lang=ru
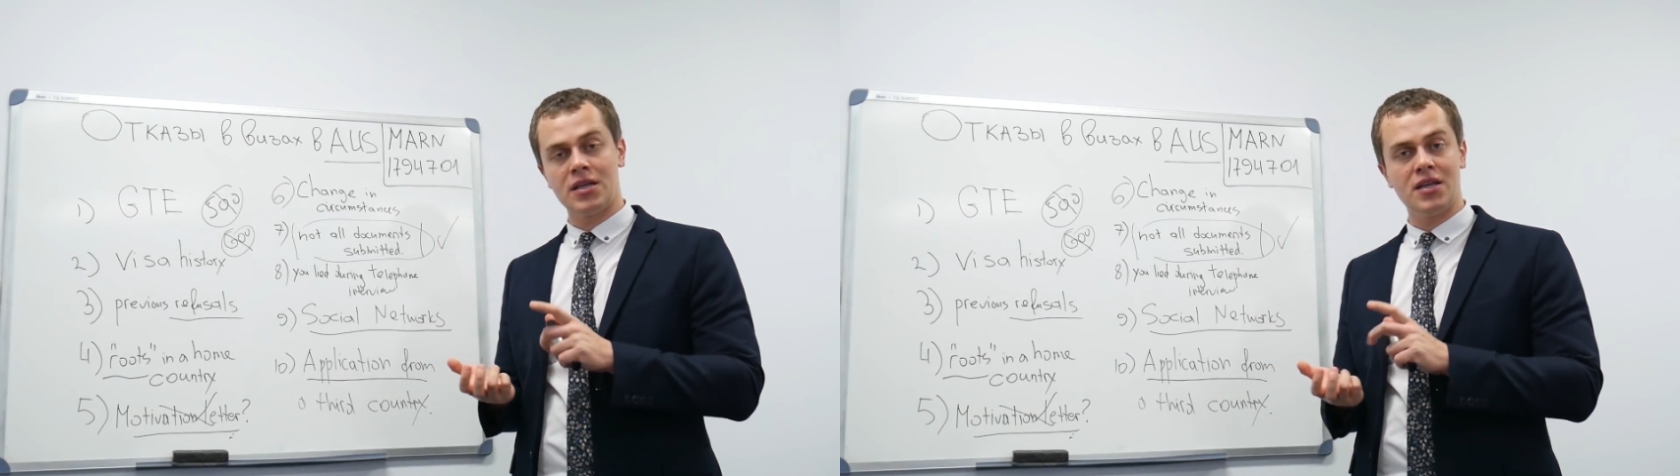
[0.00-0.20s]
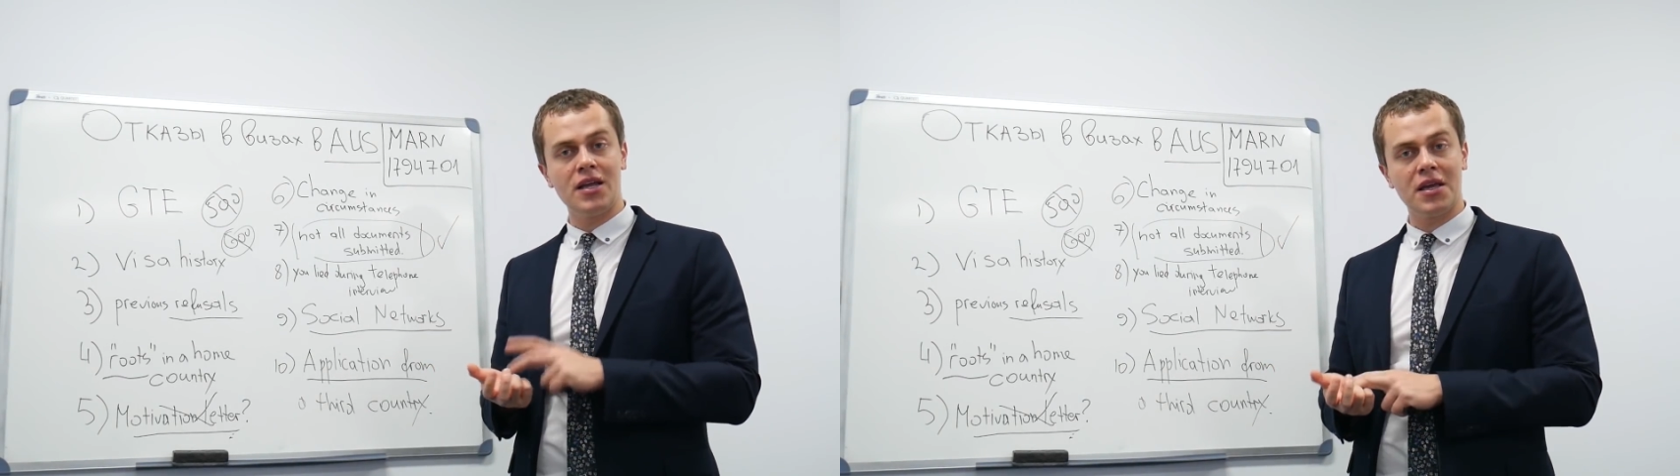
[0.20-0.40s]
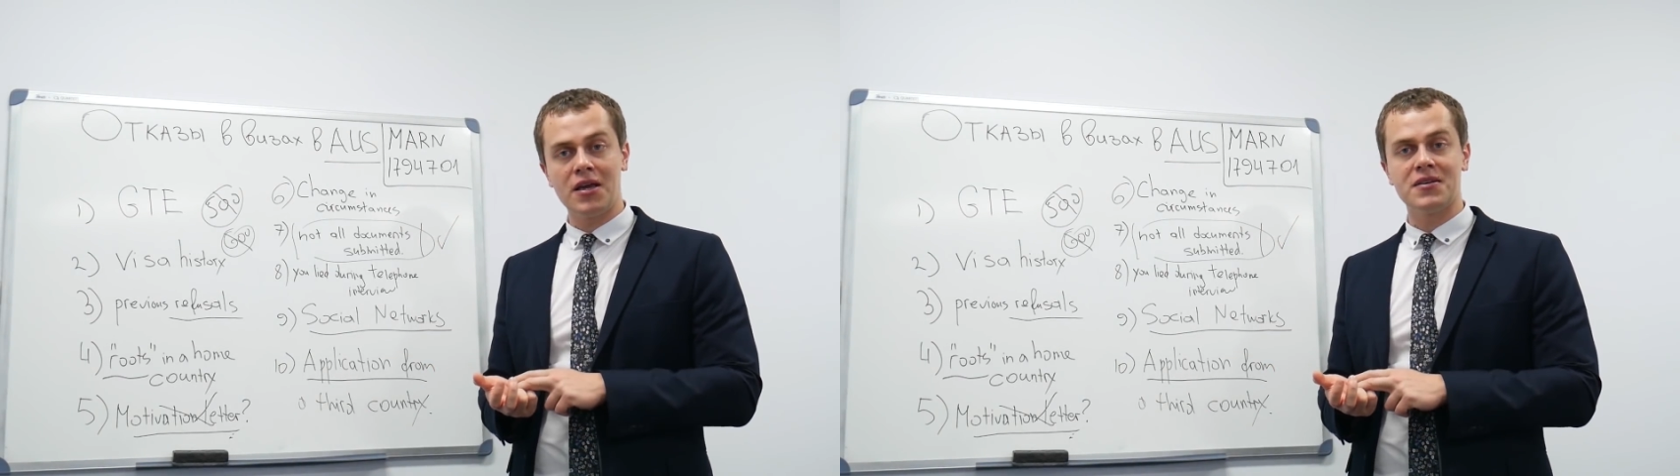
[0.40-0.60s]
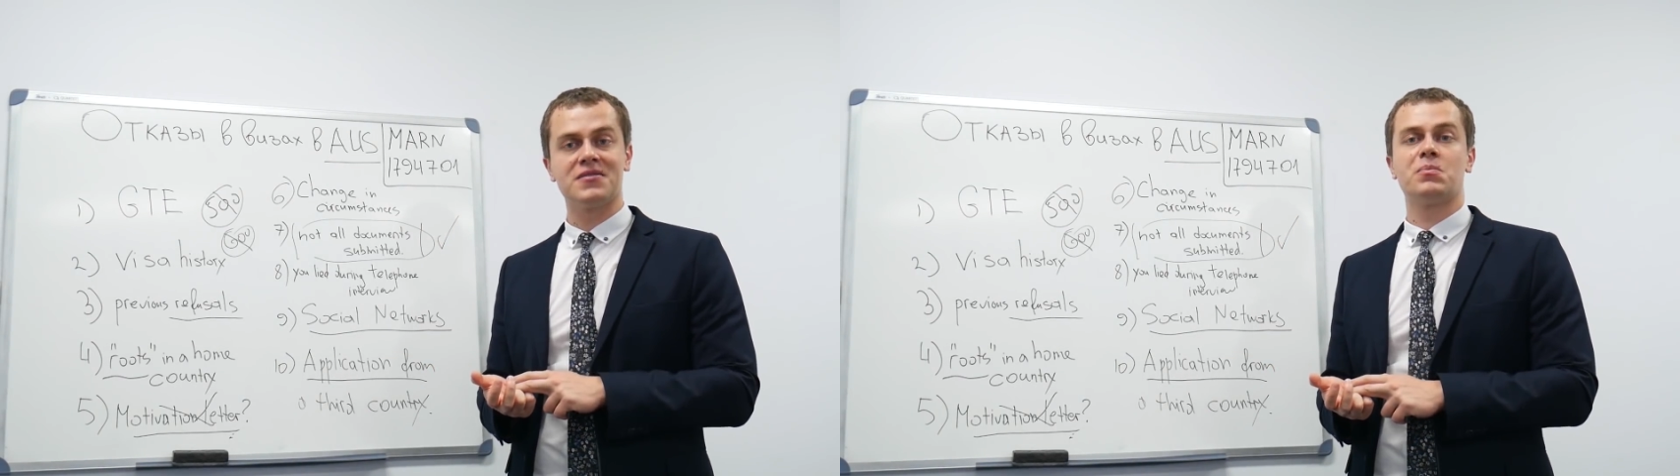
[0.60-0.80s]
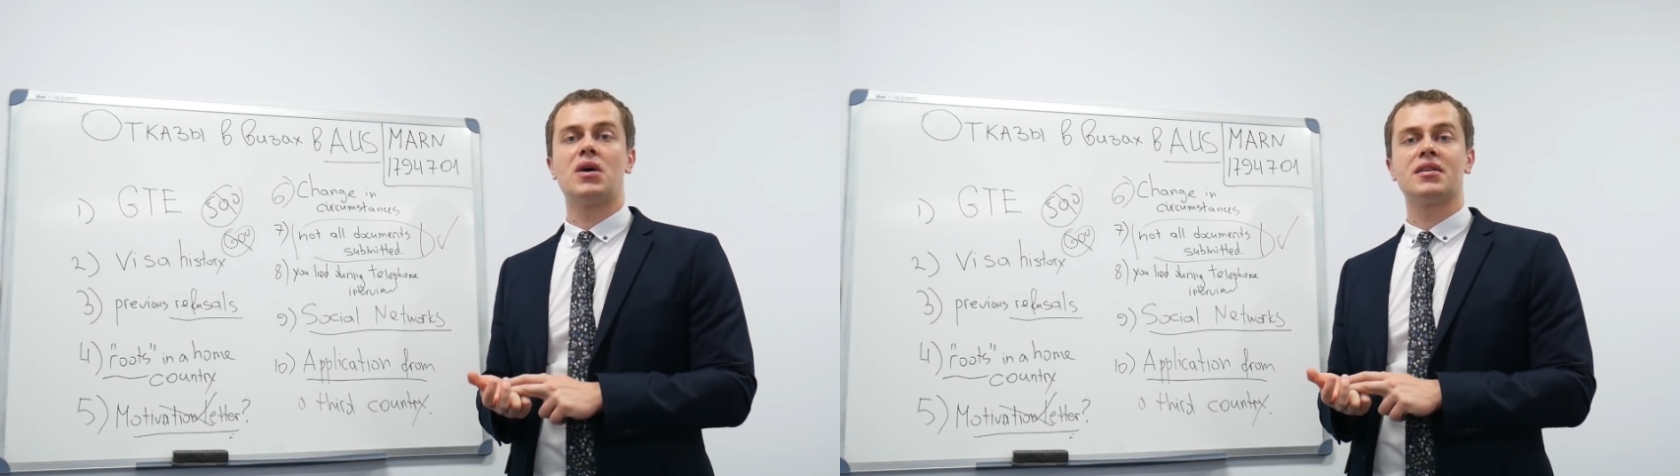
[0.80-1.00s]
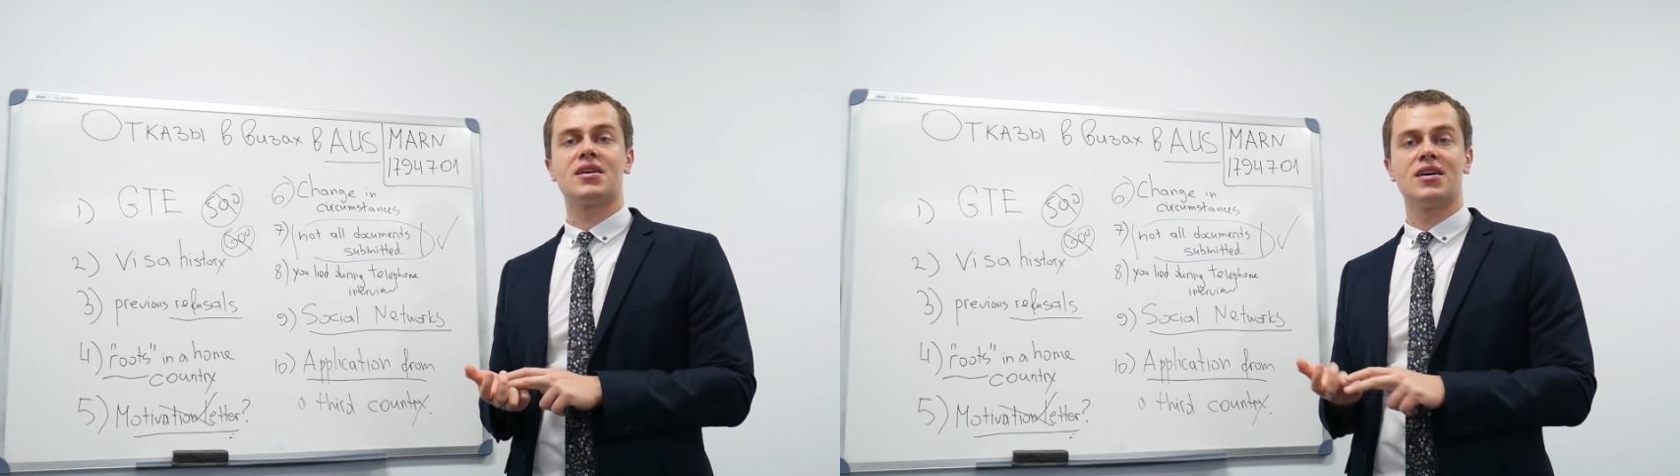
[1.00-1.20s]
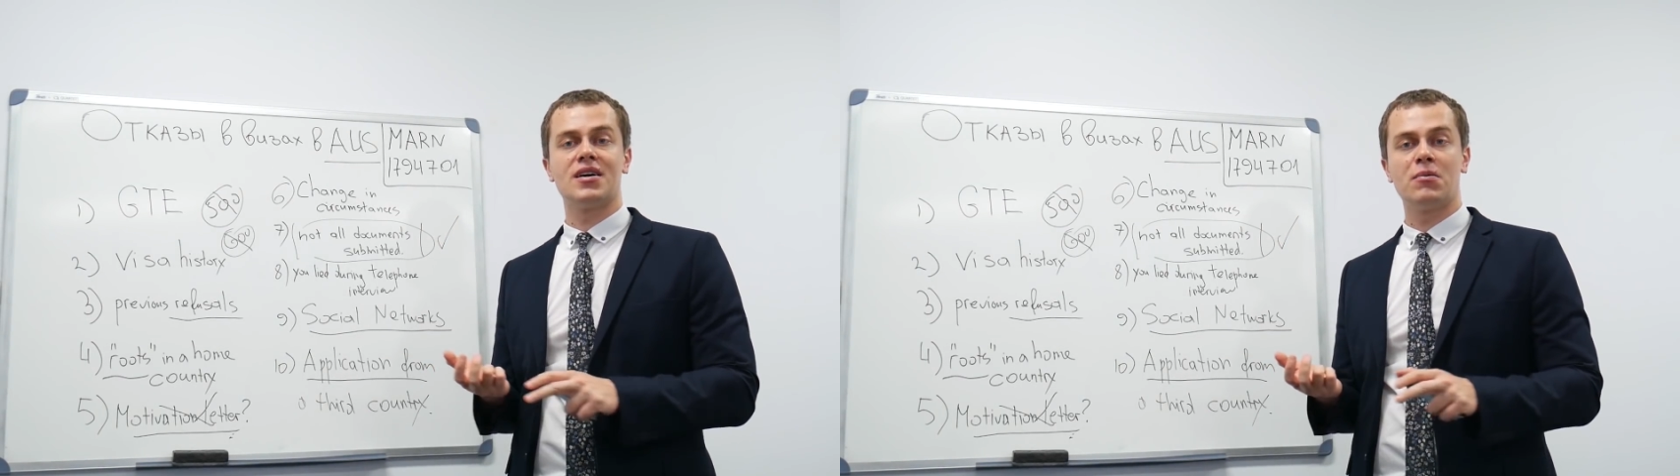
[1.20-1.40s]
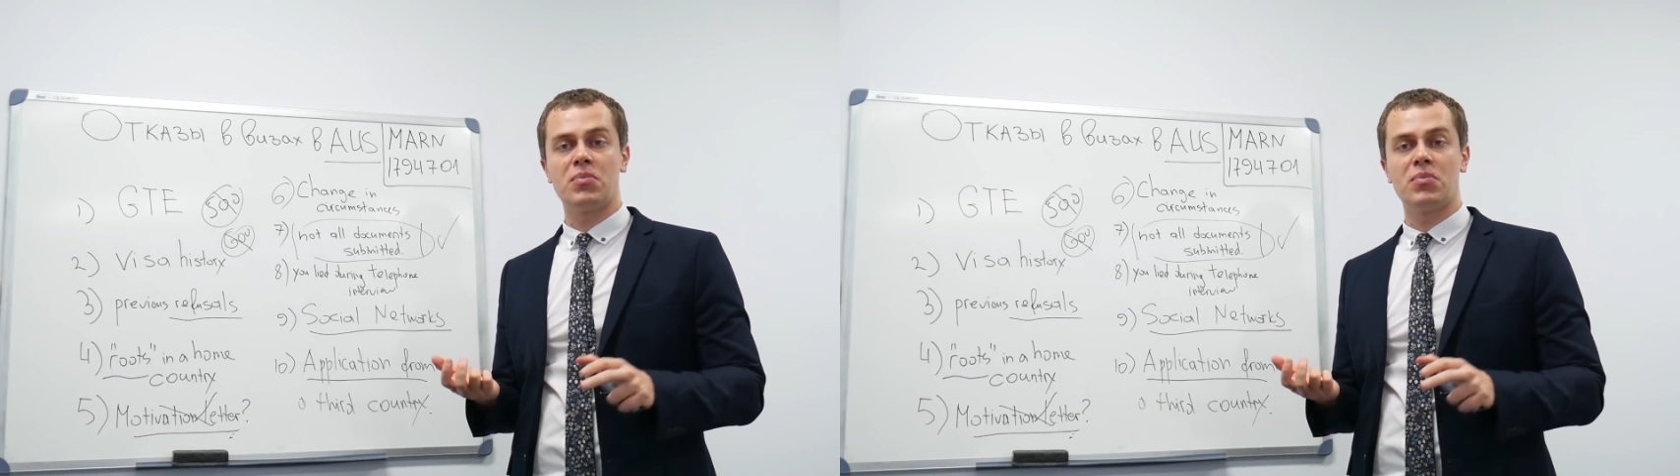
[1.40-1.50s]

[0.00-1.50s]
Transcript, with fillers: деньги с банка,